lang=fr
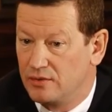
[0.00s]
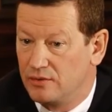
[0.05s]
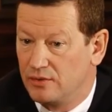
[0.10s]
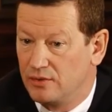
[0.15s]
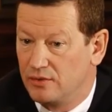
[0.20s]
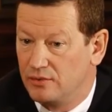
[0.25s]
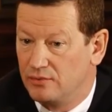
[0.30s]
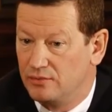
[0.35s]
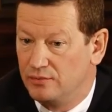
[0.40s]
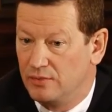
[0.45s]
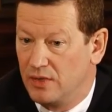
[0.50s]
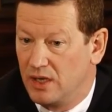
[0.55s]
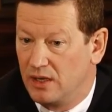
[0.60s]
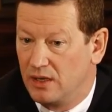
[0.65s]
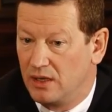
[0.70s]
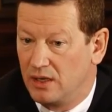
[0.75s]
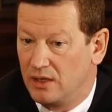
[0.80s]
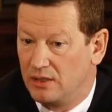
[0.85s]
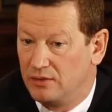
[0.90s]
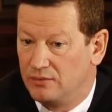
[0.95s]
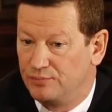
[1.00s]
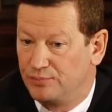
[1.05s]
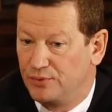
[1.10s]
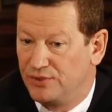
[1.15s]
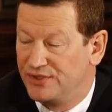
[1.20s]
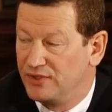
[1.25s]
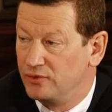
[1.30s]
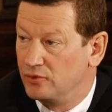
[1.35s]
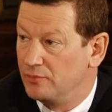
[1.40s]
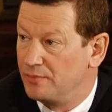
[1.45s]
euh, une,
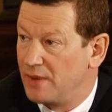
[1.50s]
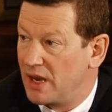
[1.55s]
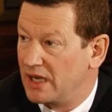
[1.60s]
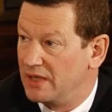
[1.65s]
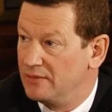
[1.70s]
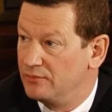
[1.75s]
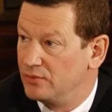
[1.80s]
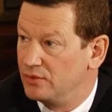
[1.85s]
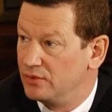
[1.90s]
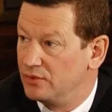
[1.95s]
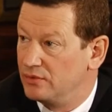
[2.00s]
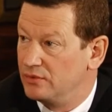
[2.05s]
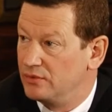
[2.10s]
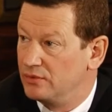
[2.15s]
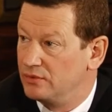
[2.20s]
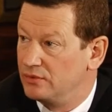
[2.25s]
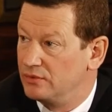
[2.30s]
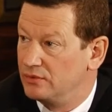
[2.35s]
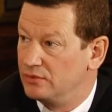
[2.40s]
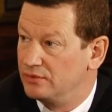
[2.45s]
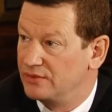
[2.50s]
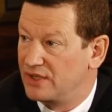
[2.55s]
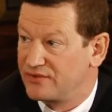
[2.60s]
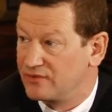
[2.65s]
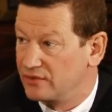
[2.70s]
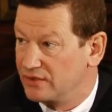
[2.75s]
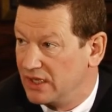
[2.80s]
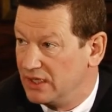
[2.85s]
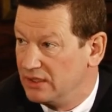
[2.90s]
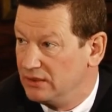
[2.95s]
politique de barème nationale, euh,
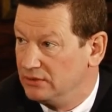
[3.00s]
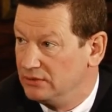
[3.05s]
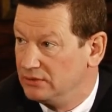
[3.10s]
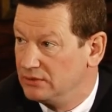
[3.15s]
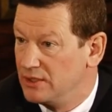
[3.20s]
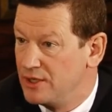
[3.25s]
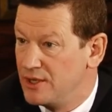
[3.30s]
national,